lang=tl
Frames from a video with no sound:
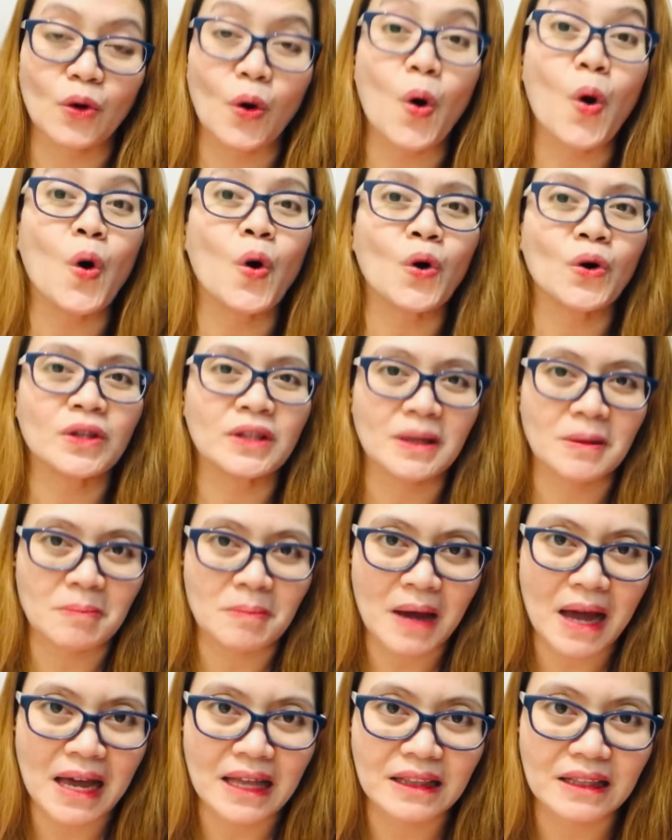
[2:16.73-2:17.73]
Oo
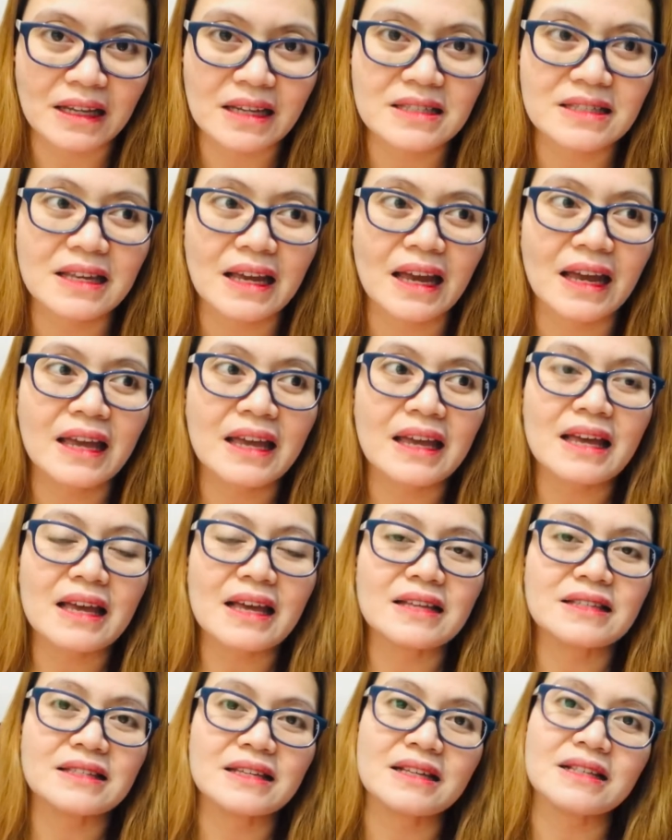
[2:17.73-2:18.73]
naman. Kasi,
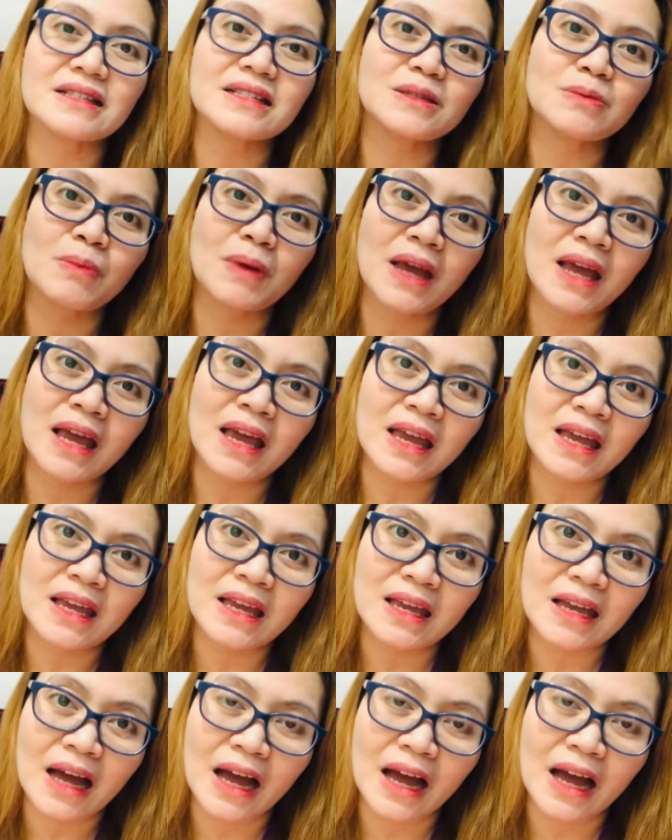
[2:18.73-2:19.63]
since may,